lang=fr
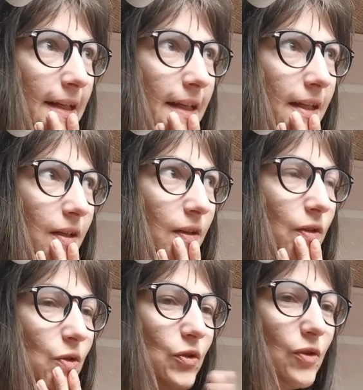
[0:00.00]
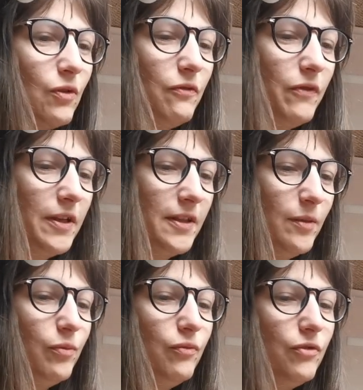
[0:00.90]
Et euh, je sens le van
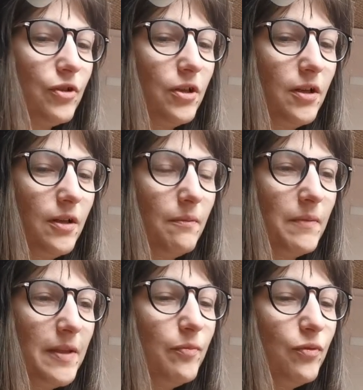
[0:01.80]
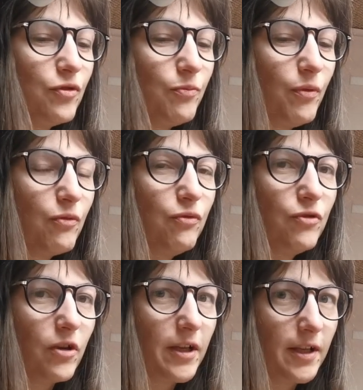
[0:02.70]
qui bouge, mais il bouge
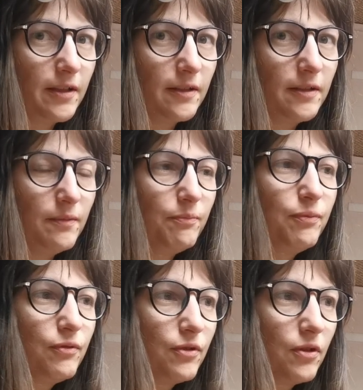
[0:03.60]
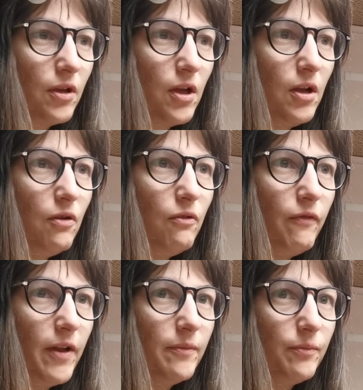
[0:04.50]
beaucoup, genre il y a quelqu'un qui pousse le
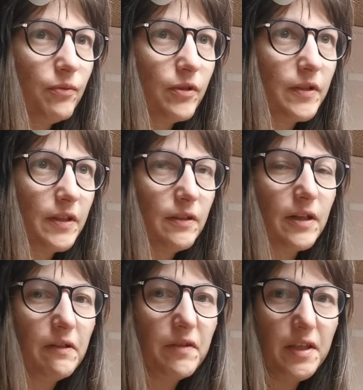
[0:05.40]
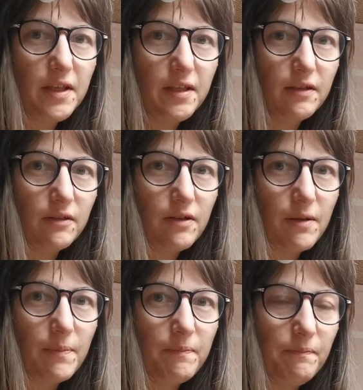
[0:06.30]
van pour essayer de réveiller
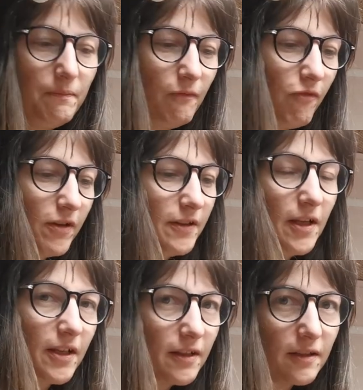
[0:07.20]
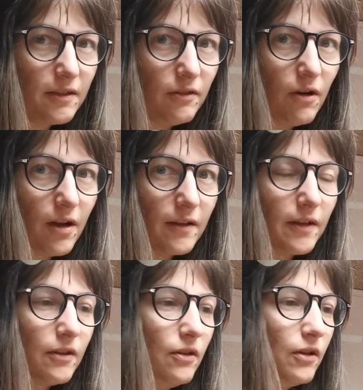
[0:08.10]
la voir s'il y a quelqu'un qui dort à
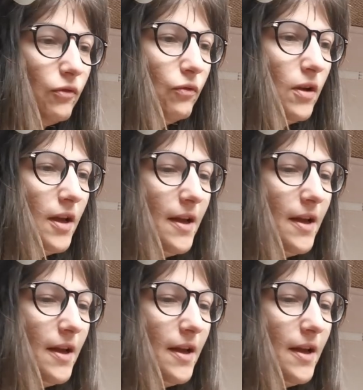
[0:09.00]
l'intérieur et tout